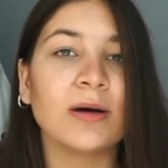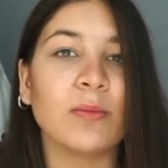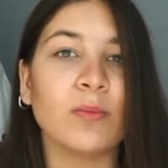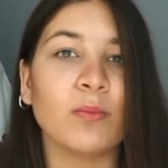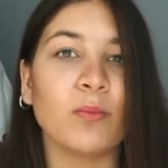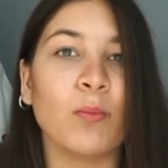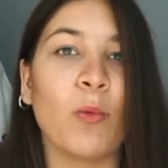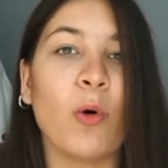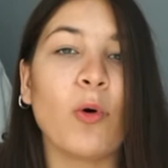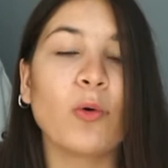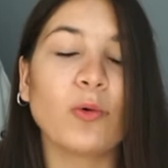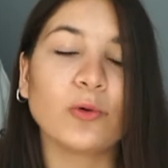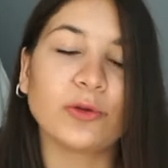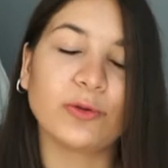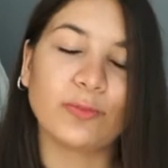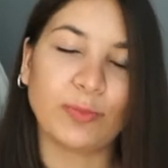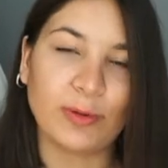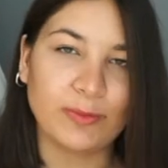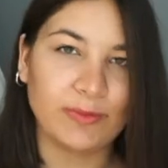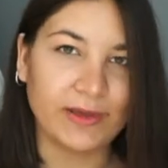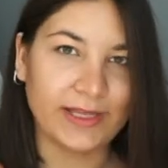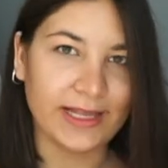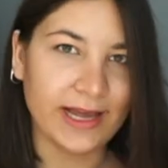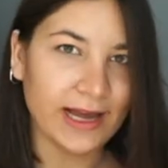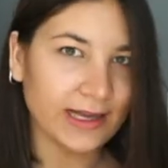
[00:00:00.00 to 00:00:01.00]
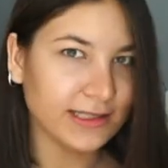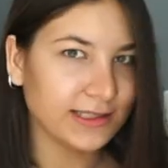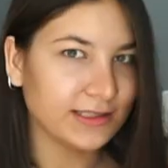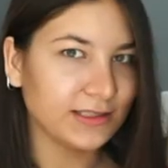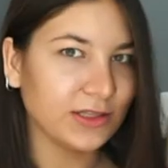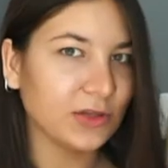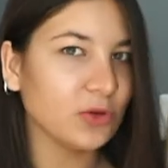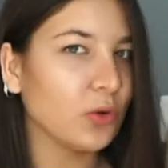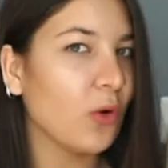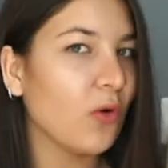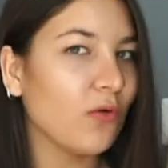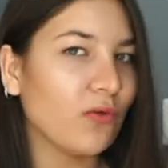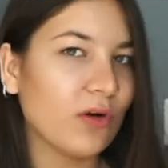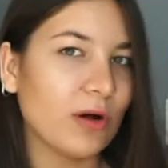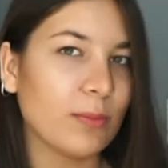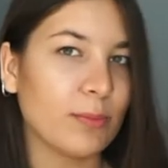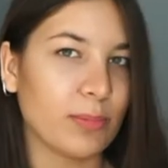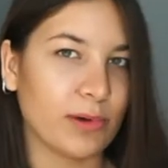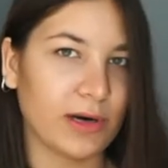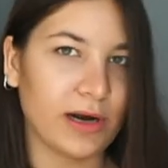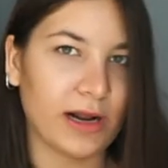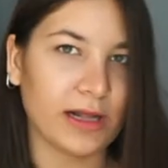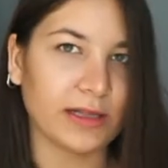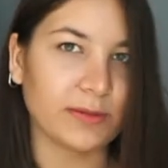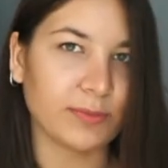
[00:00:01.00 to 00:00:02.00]
могут поменять на новый
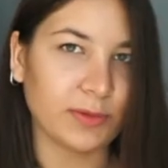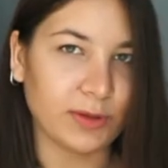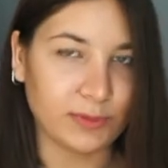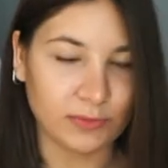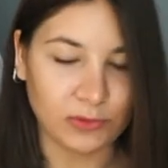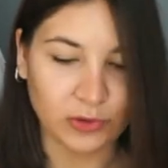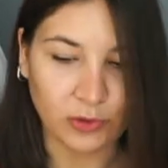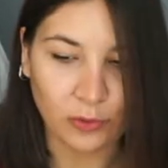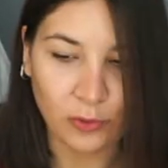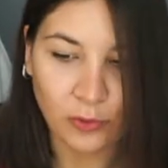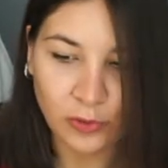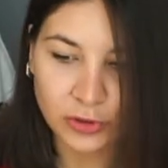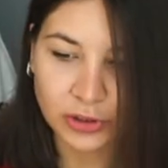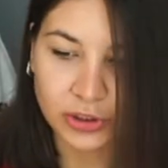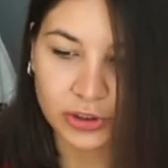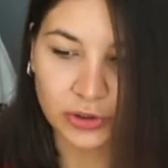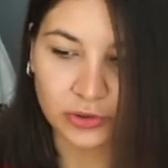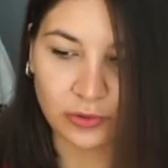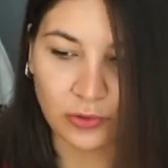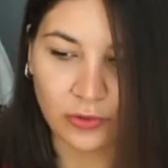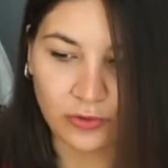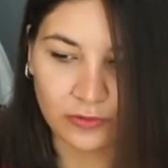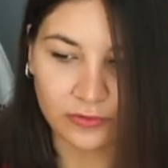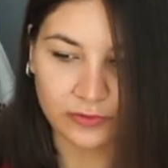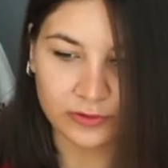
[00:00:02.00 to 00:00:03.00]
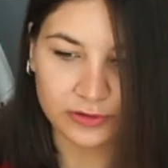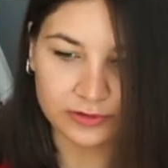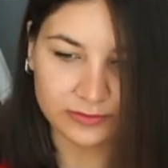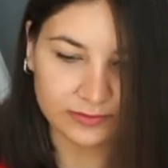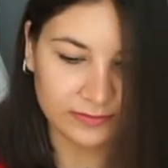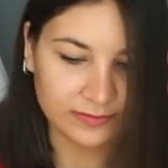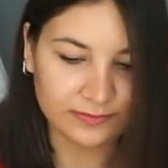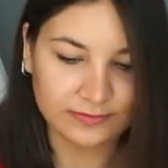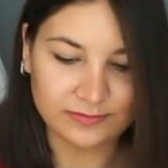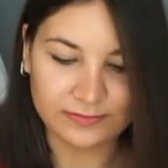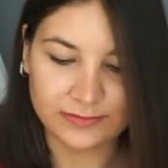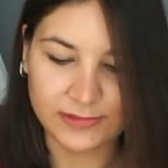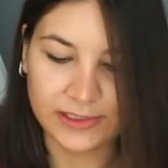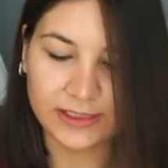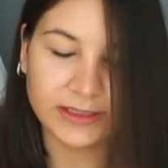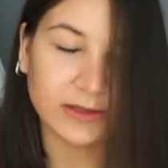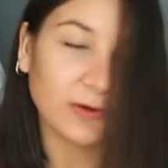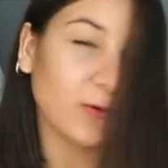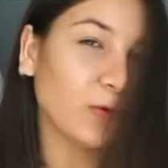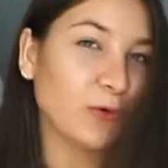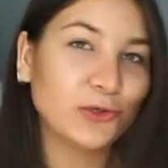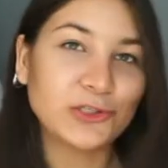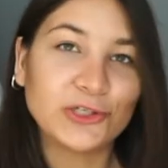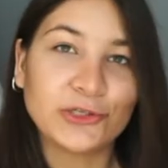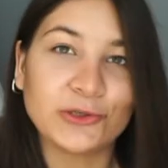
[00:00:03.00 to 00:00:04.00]
аппарат, прям такой же новый. Это
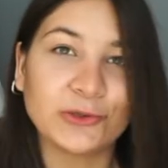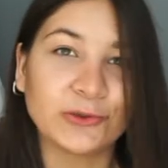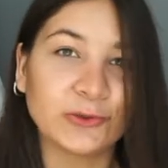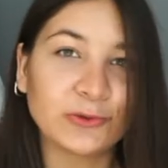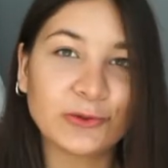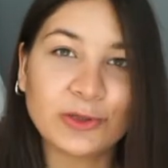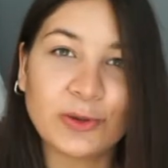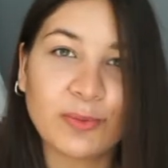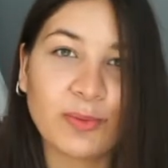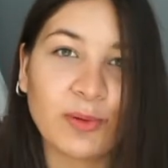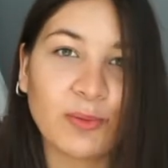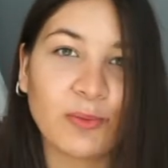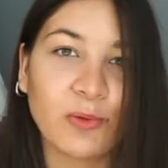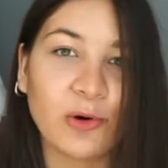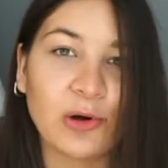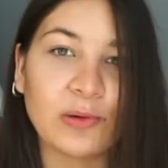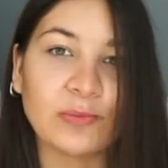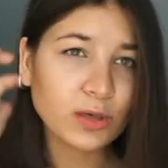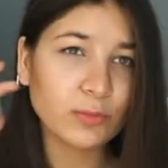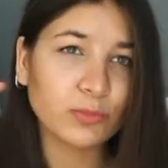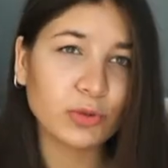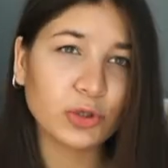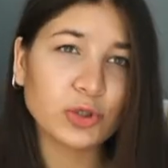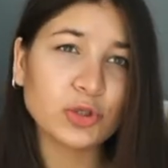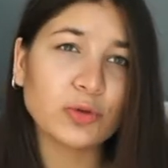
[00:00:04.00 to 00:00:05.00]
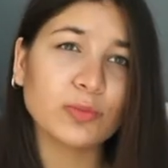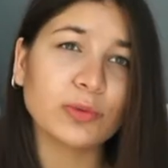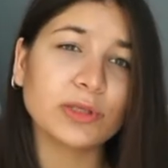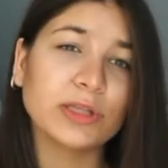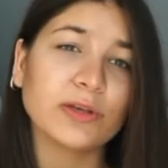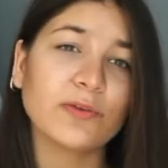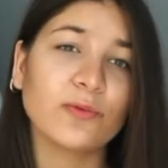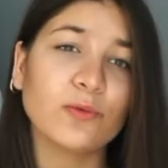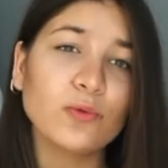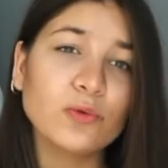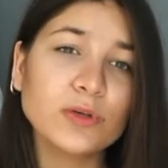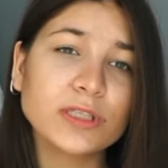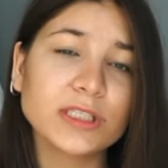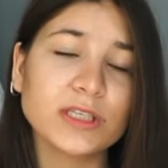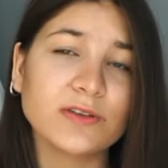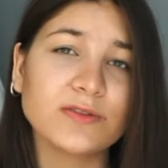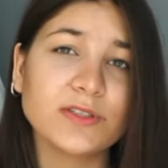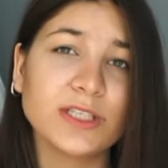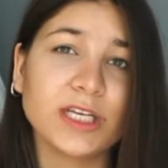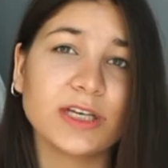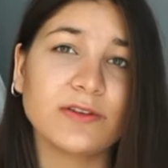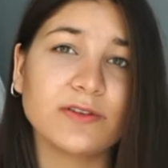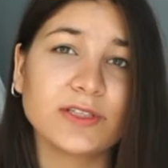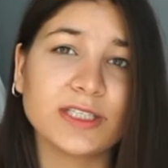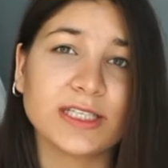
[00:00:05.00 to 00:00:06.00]
очень круто, по-моему. Причем эта функция в
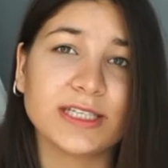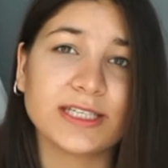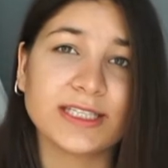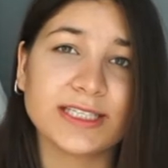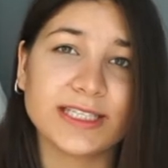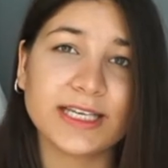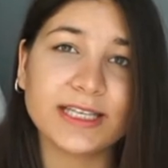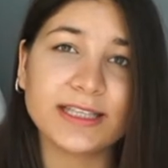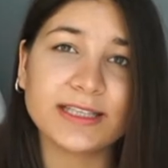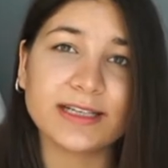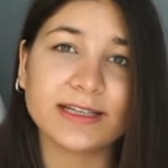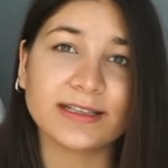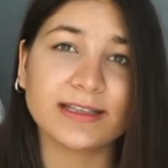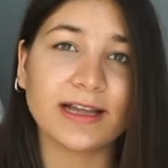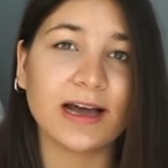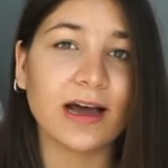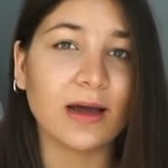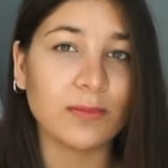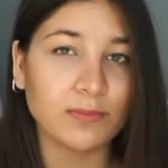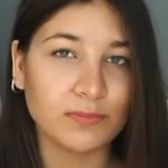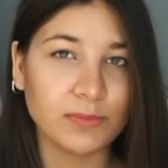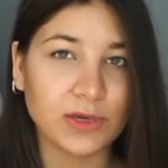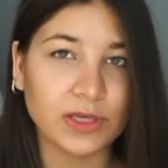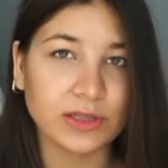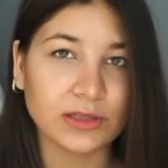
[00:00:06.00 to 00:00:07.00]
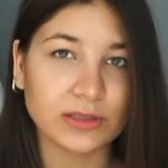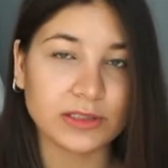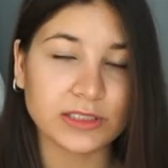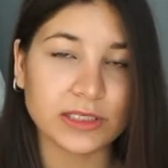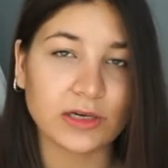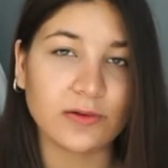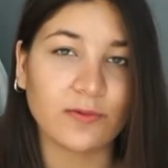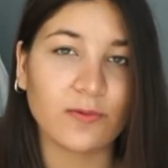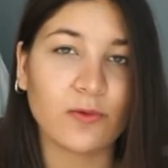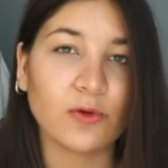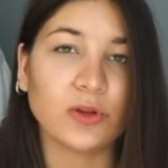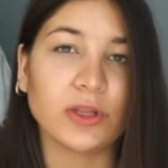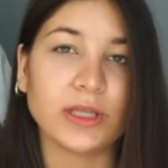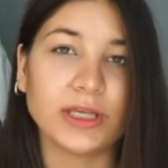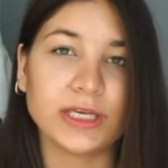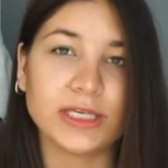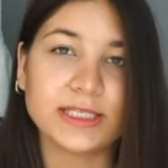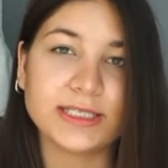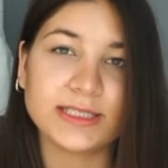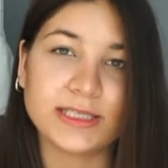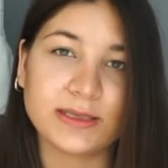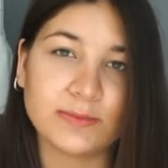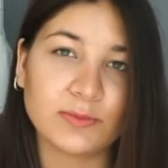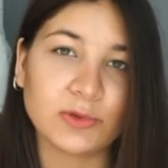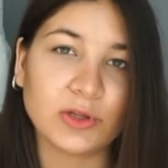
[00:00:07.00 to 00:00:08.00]
сервисных центрах на обмен телефона
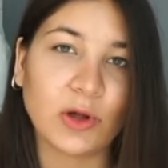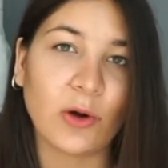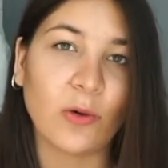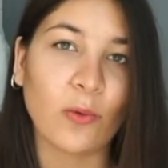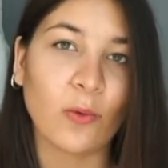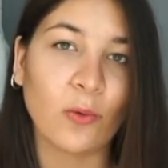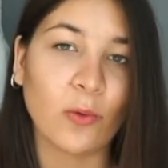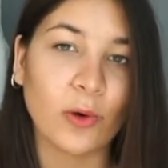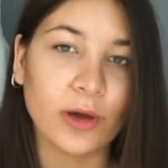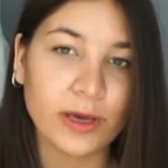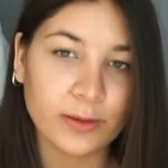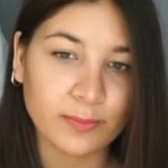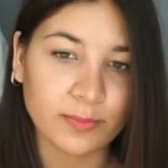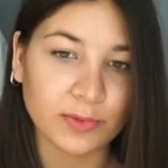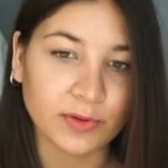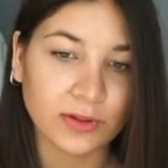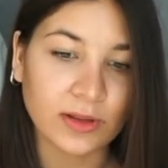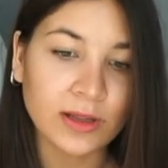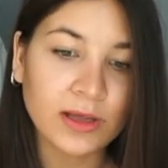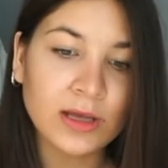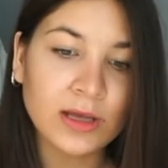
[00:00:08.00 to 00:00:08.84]
есть именно у Apple,